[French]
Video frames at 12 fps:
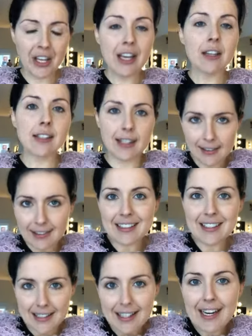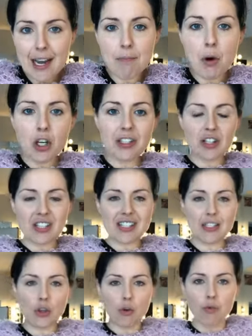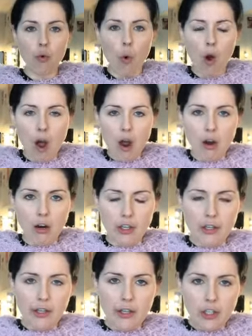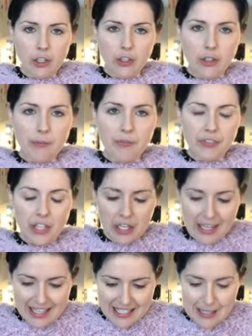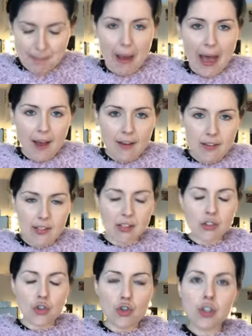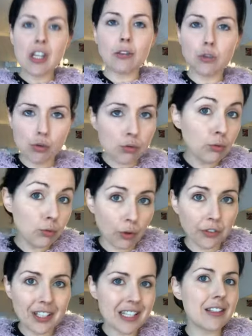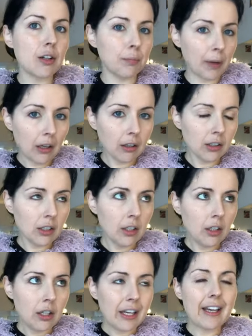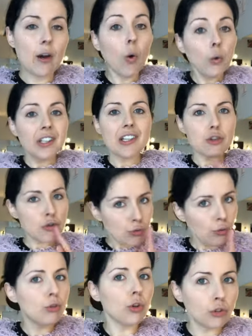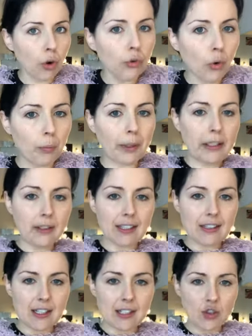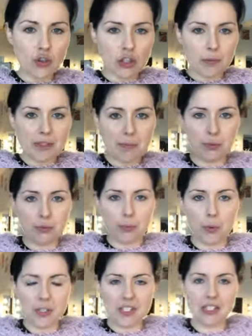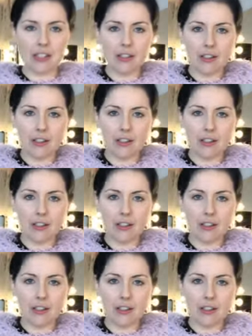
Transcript: Ce qui est, ce qui est la mode, c'est de voir l'espace juste en dessous de ton estomac et au-dessus de ton nombril, c'est-à-dire juste un petit bout de peau ici.